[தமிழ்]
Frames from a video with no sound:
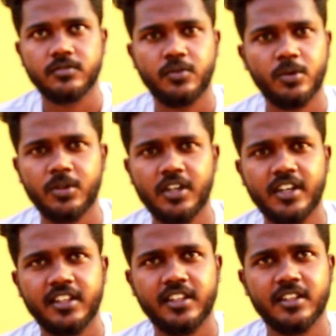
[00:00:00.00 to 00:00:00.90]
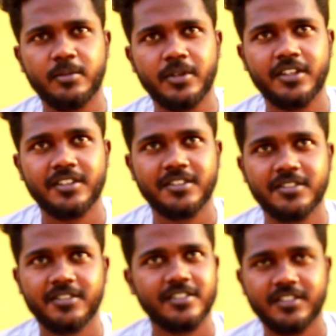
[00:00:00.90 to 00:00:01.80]
ஃபோட்டோலாம் எடுக்காதீங்க
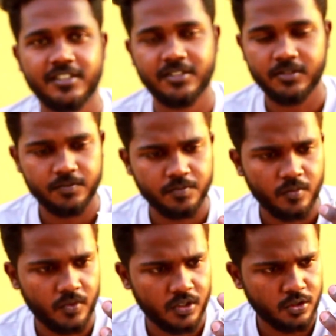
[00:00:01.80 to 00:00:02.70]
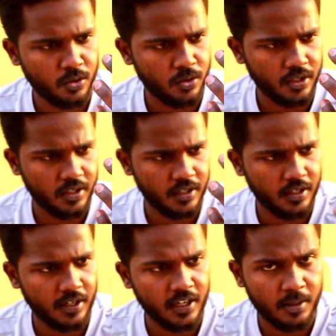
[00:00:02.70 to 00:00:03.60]
தம்பி ஸோ
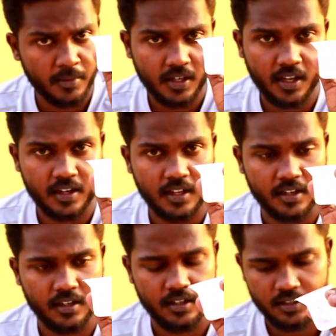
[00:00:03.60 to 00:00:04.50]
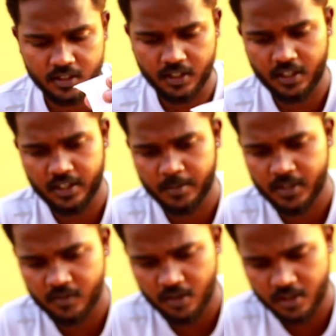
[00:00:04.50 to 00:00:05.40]
டென் எம்எல் கரெக்டாக இருக்குது இந்த டென்
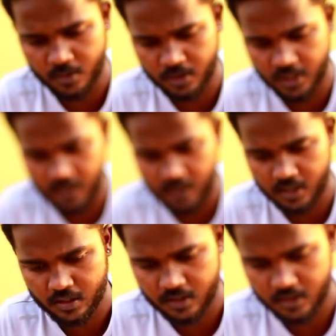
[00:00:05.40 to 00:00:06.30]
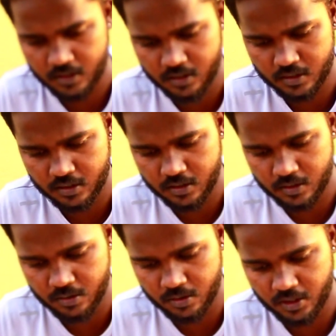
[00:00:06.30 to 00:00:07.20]
எம்எல் வாட்டரை ஊற்றிக்கலாம்
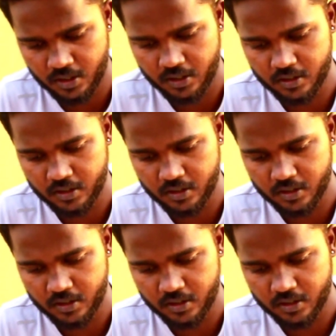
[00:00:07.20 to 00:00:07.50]
ஓகே